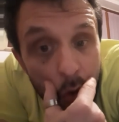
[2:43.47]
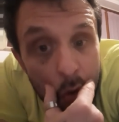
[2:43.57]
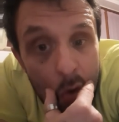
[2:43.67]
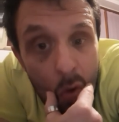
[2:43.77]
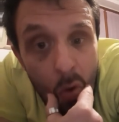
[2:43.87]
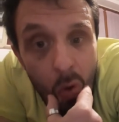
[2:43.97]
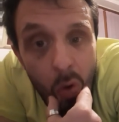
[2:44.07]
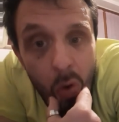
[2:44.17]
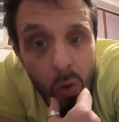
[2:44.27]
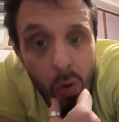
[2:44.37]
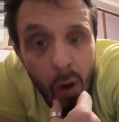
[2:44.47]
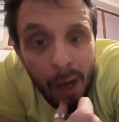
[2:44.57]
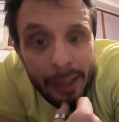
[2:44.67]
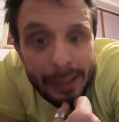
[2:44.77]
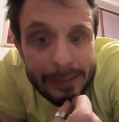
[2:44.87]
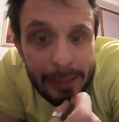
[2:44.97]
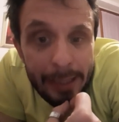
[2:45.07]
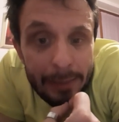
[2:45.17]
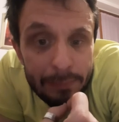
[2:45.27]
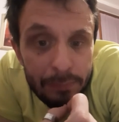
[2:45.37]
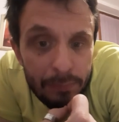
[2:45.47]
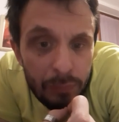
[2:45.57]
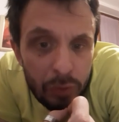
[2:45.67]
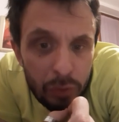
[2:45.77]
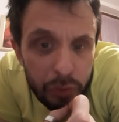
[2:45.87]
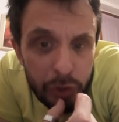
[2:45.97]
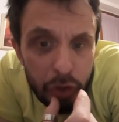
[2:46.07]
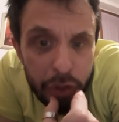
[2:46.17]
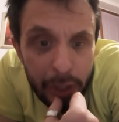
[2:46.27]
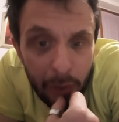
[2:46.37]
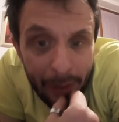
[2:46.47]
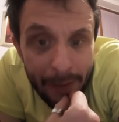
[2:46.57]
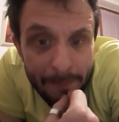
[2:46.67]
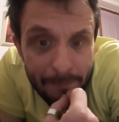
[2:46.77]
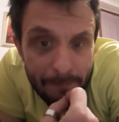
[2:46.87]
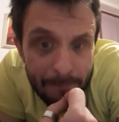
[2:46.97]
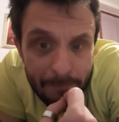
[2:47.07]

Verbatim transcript: Eh, anche se sono sincero, eh